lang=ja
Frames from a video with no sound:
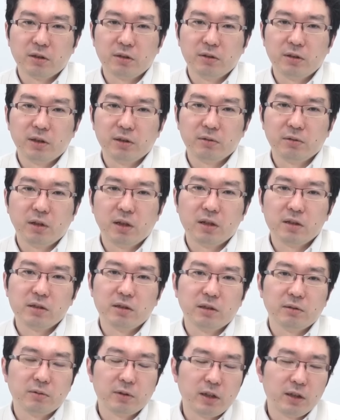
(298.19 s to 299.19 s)
くだりの話
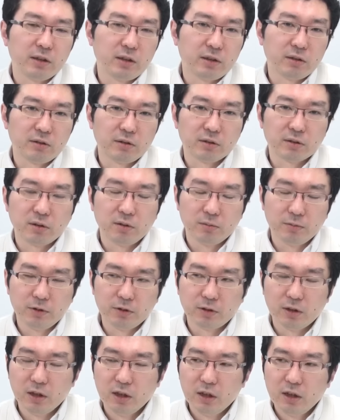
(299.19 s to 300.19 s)
なんか書いてあるんですけど
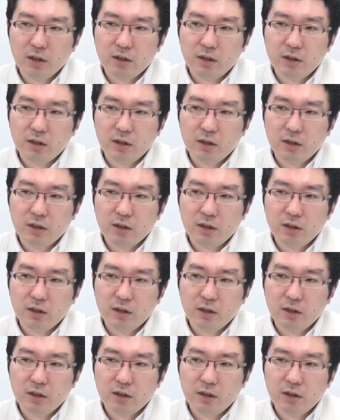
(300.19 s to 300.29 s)
も